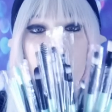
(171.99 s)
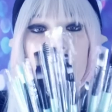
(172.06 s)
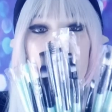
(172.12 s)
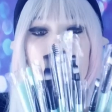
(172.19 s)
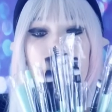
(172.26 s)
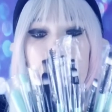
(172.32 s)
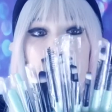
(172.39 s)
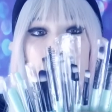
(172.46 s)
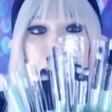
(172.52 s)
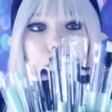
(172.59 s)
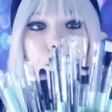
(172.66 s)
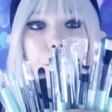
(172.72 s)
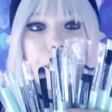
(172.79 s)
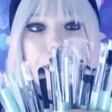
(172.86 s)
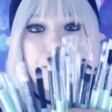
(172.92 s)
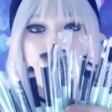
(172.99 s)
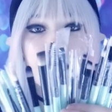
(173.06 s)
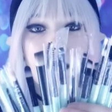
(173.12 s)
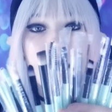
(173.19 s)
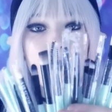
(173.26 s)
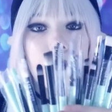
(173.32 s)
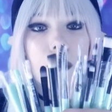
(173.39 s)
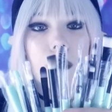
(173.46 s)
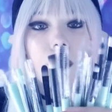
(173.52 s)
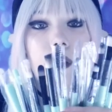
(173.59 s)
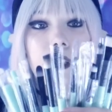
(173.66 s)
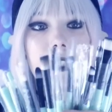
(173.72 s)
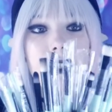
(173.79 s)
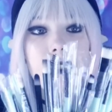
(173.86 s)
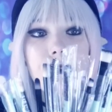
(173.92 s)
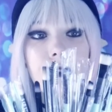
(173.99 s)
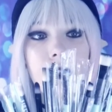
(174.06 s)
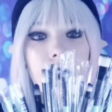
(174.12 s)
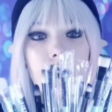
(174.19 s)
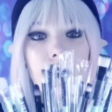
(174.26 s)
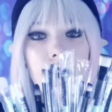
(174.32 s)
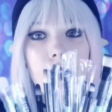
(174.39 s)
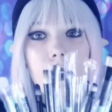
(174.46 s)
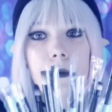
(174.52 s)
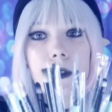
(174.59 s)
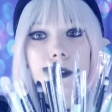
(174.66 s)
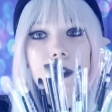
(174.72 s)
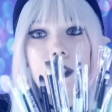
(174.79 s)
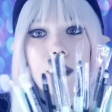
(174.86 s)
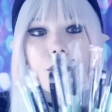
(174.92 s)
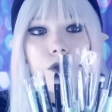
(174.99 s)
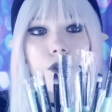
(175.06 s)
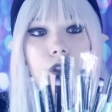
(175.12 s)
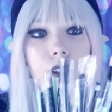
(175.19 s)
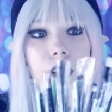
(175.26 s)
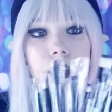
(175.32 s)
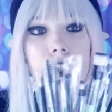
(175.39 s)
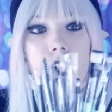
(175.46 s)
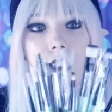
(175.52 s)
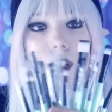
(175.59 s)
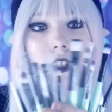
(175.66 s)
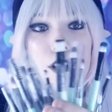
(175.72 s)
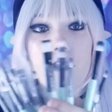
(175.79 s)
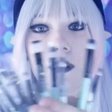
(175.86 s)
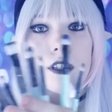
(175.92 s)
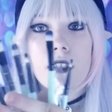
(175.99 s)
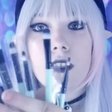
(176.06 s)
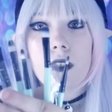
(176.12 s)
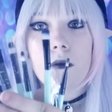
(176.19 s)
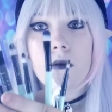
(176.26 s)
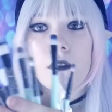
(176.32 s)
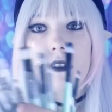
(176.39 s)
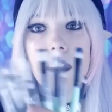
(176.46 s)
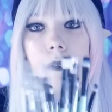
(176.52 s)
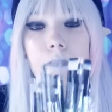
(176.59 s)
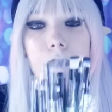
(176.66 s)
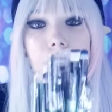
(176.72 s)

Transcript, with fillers: Vous avez plein de pinceaux euh, différents comme ceci. Donc j'en ai que j'ai déjà utilisé comme celui-là.